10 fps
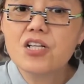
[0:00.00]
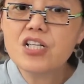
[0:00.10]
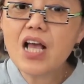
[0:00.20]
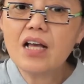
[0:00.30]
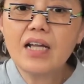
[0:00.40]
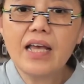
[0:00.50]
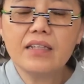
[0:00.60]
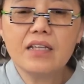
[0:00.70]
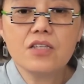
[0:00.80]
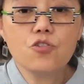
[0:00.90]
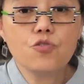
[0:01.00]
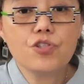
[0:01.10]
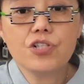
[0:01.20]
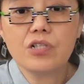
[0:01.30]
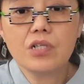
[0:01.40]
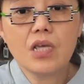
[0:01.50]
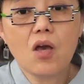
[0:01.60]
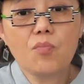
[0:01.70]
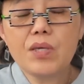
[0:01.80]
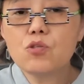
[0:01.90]
上来呢就是
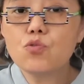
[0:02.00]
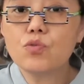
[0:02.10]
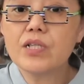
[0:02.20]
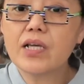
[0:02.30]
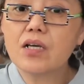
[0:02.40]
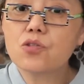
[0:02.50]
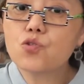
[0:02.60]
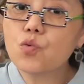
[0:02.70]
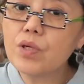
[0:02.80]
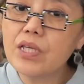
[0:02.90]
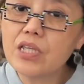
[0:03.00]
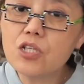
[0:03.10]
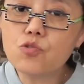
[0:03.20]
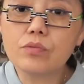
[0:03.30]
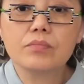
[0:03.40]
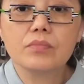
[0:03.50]
要背诵这个总理遗嘱，